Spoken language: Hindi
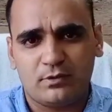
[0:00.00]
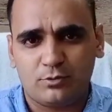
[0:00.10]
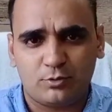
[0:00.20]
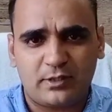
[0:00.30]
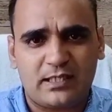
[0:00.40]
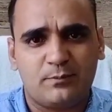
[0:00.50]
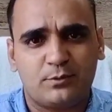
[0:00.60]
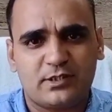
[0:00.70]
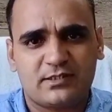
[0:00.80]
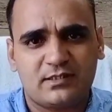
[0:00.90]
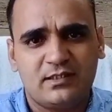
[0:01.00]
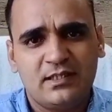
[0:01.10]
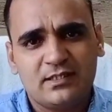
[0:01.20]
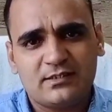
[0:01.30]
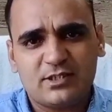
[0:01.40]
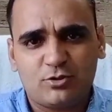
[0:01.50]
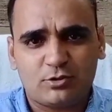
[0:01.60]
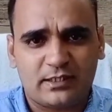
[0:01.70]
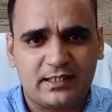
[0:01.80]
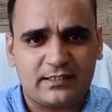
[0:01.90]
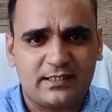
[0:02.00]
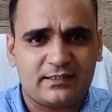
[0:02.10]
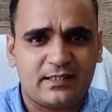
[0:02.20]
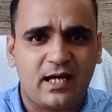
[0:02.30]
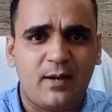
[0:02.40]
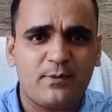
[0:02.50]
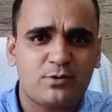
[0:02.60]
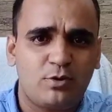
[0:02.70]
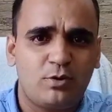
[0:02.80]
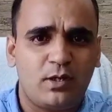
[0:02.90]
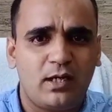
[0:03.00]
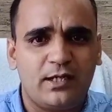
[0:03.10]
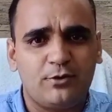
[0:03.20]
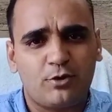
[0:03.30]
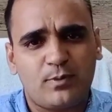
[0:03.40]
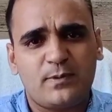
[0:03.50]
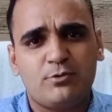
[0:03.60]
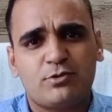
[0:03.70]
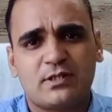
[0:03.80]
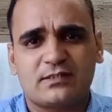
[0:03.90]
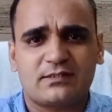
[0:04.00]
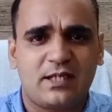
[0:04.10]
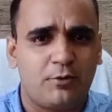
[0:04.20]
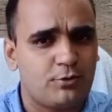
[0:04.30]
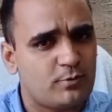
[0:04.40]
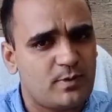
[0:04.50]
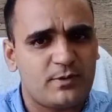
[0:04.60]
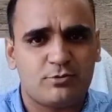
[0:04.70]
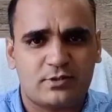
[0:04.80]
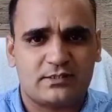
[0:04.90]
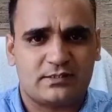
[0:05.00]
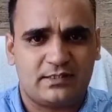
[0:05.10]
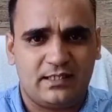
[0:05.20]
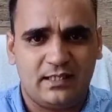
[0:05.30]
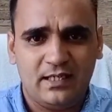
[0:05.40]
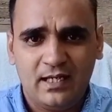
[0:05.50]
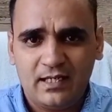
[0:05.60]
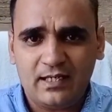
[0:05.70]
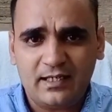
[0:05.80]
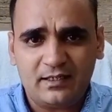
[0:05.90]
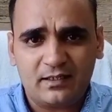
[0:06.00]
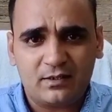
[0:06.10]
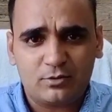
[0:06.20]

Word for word: दोनों के कंपोजिशन से इसको तैयार किया जाता है आप इसको इंडोर में भी यूज़ कर सकते हैं आउटडोर में भी यूज़ कर सकते हैं लेकिन